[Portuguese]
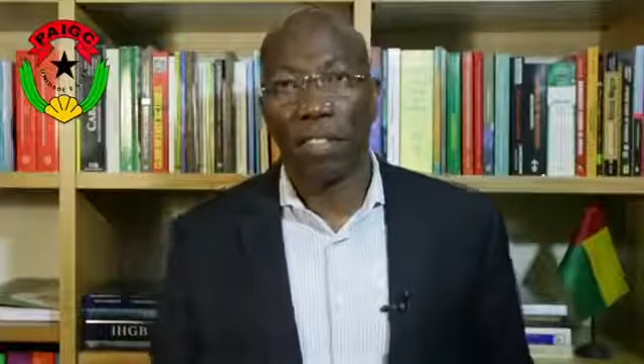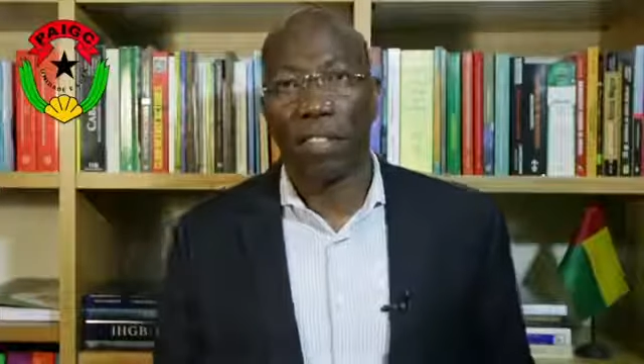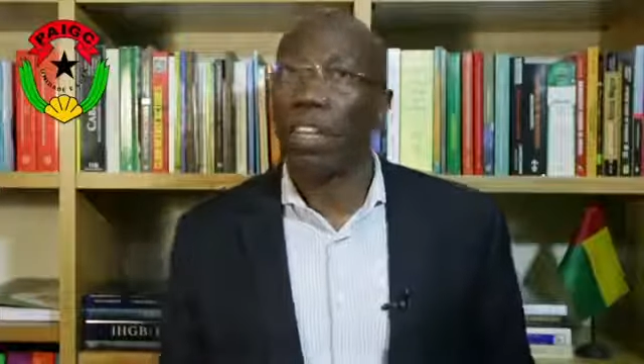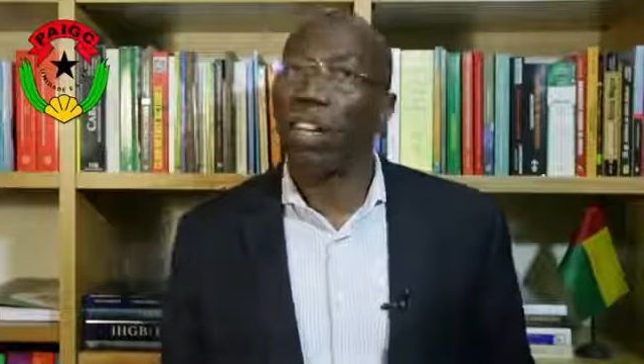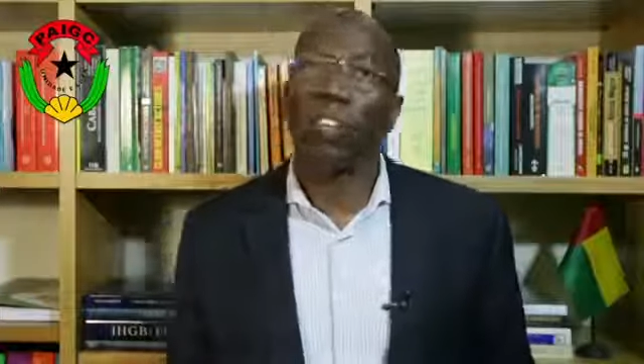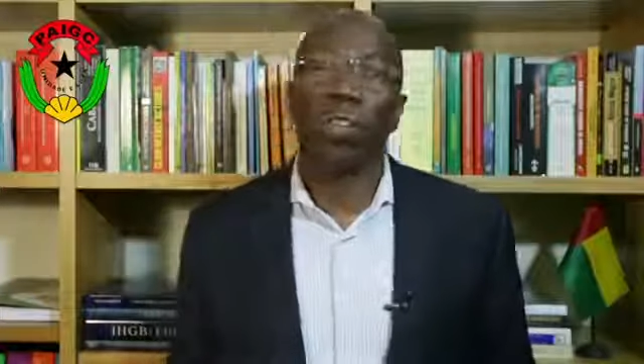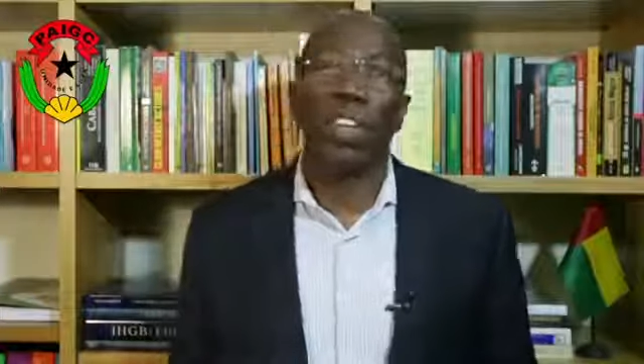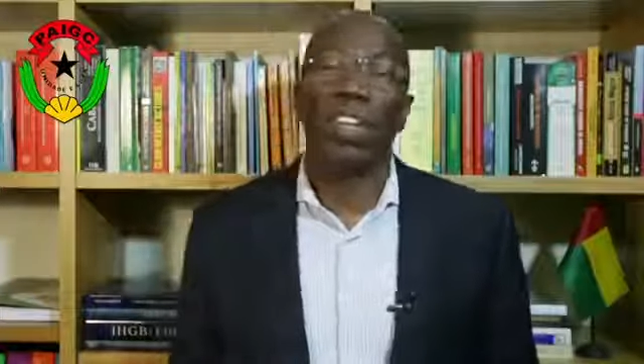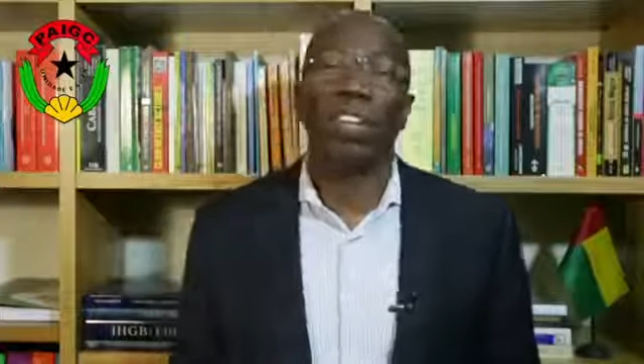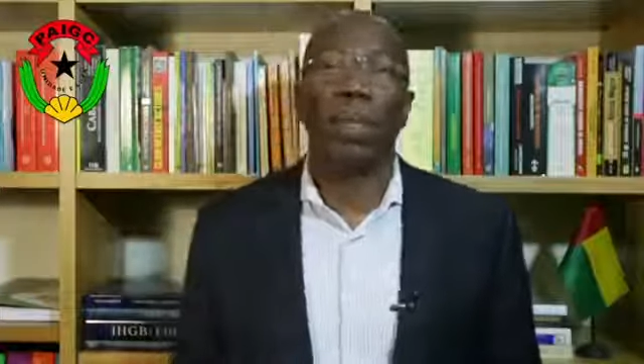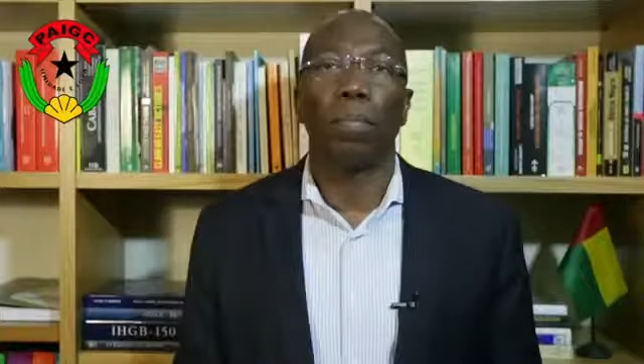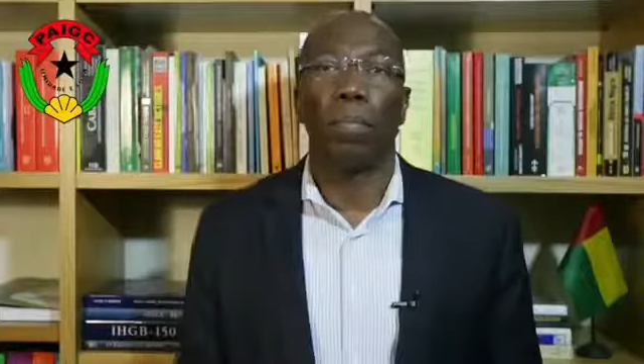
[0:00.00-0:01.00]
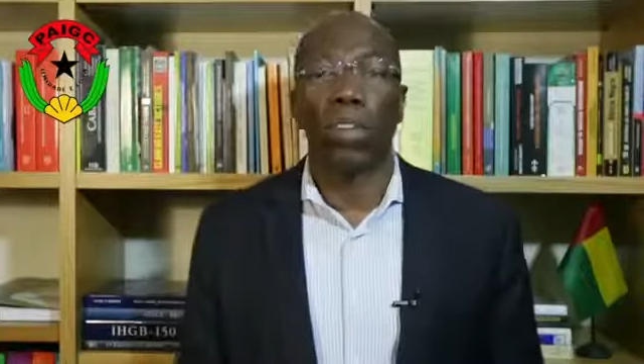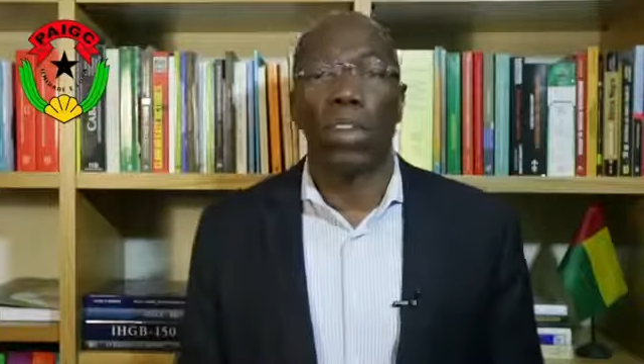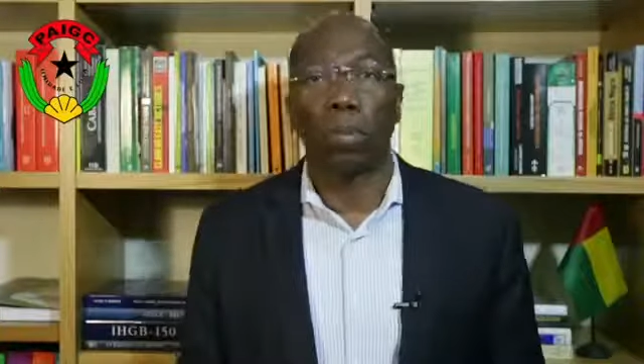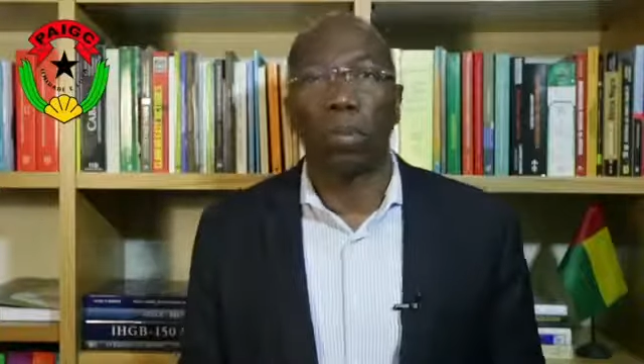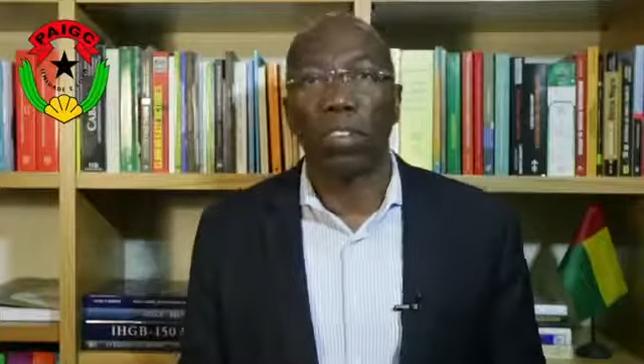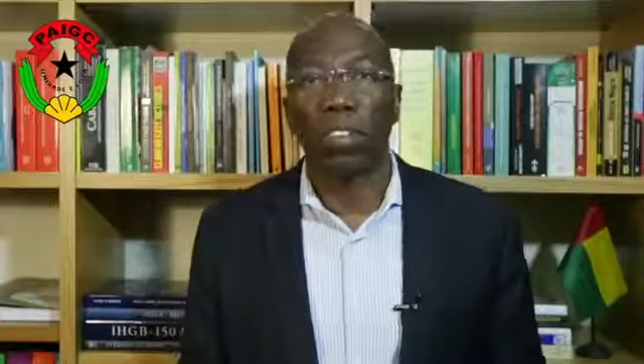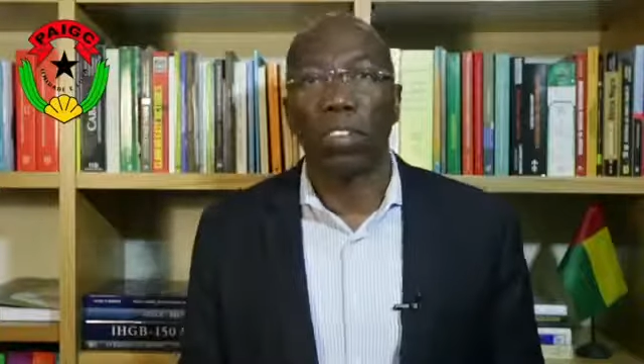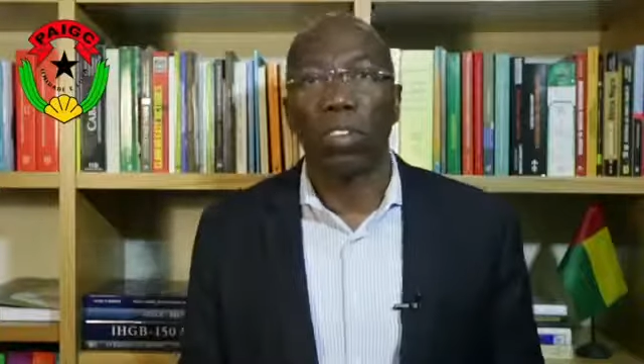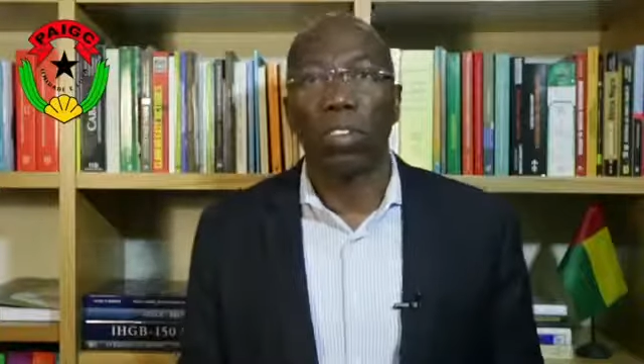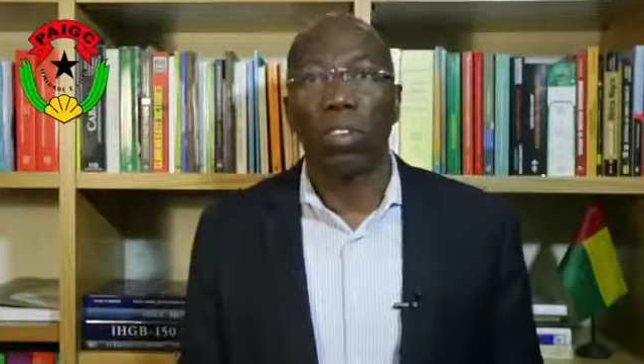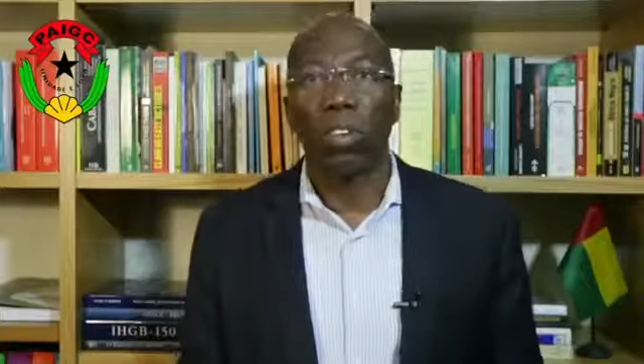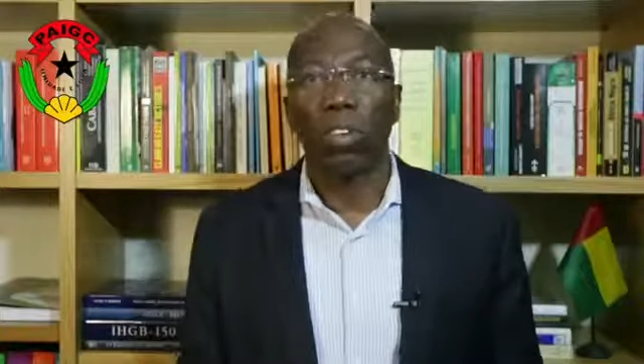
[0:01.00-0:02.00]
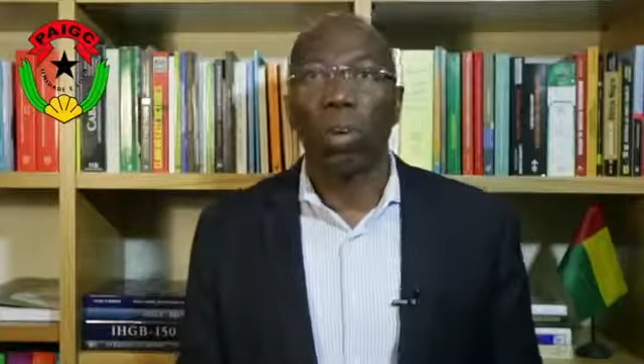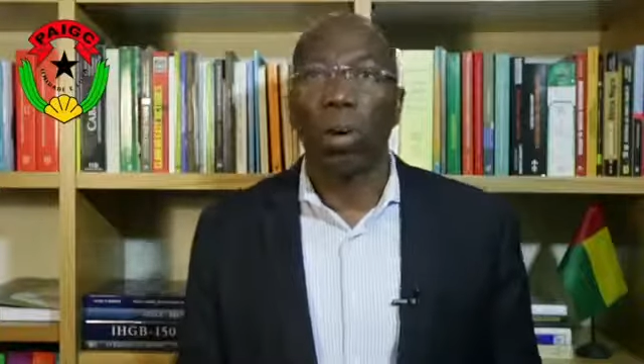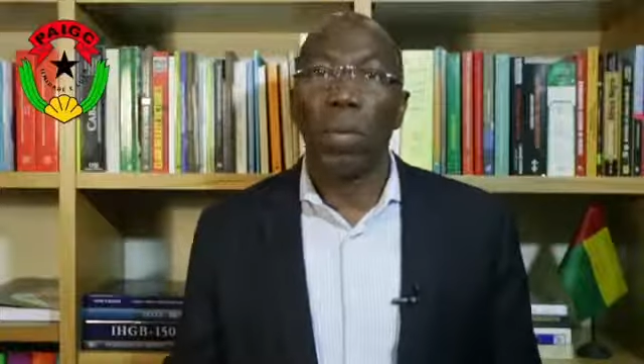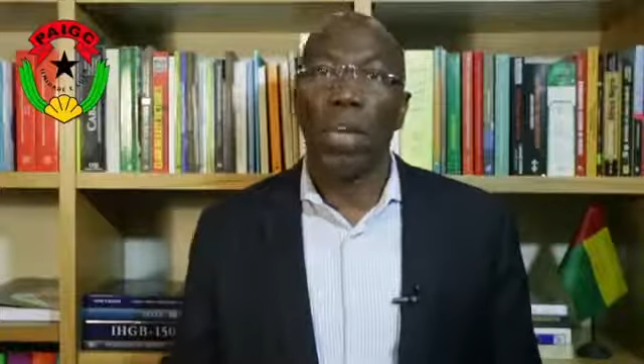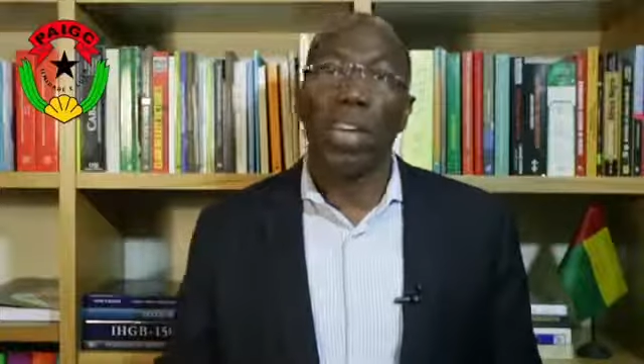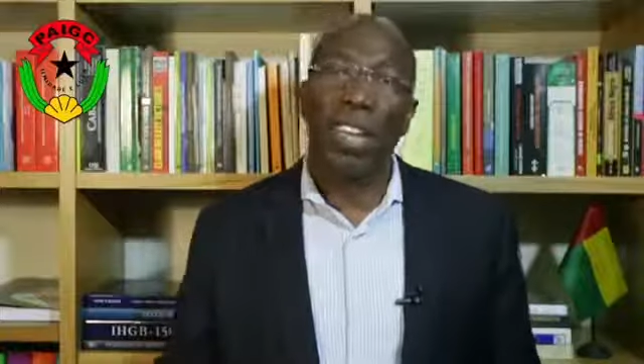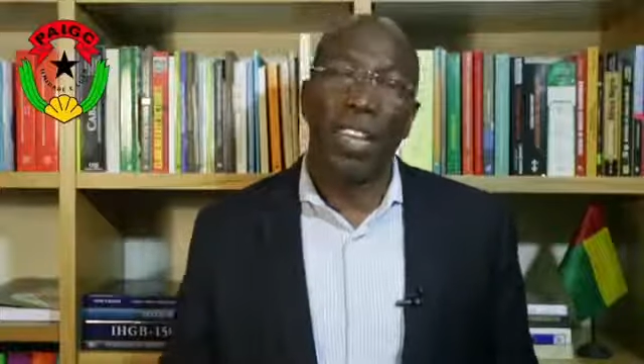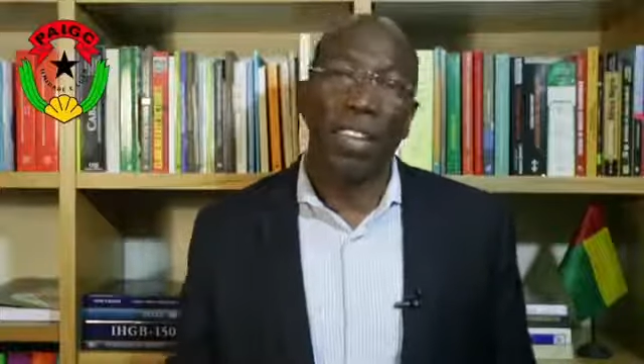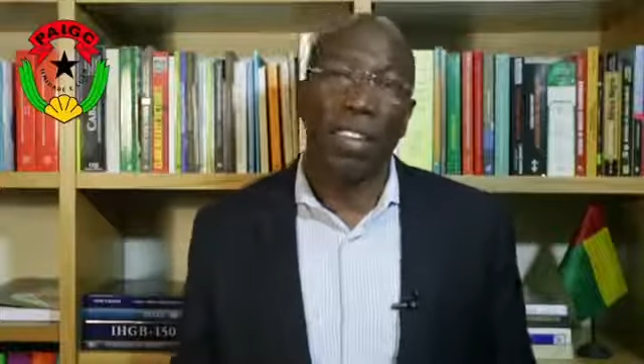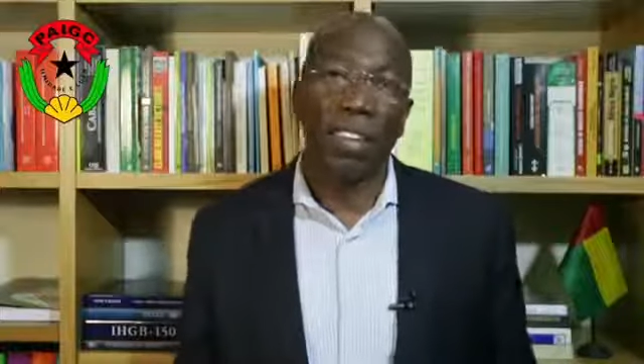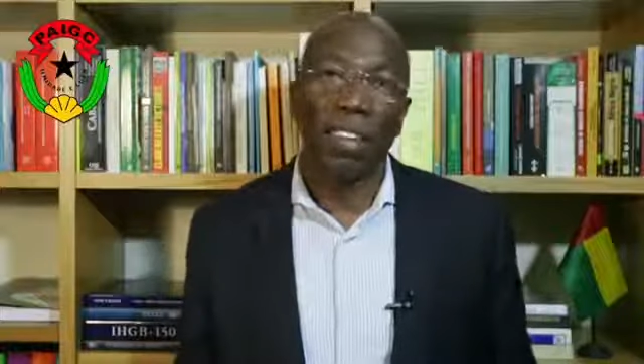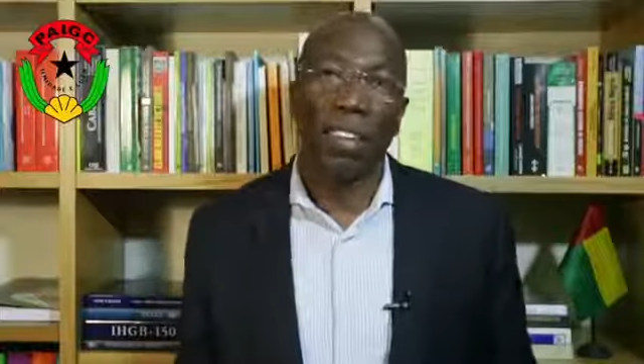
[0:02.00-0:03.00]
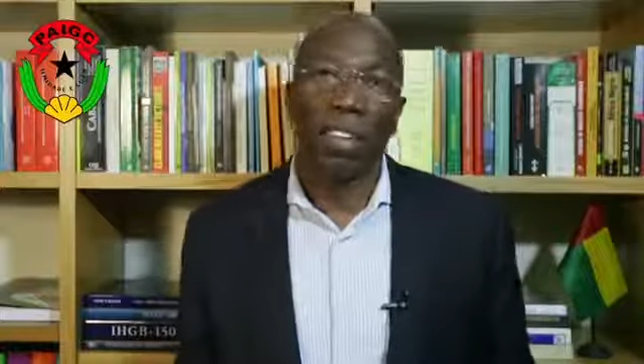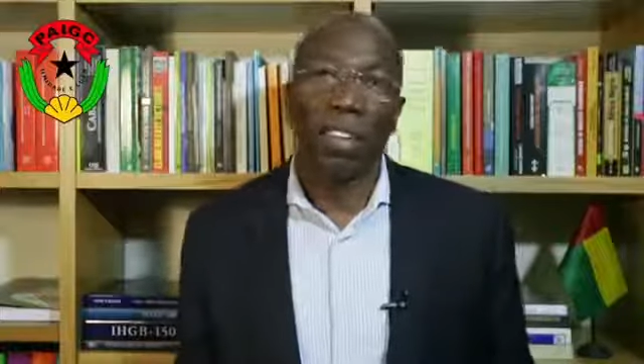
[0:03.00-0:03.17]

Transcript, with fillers: Dá só um exemplo, minha irmãos. Não havia dias,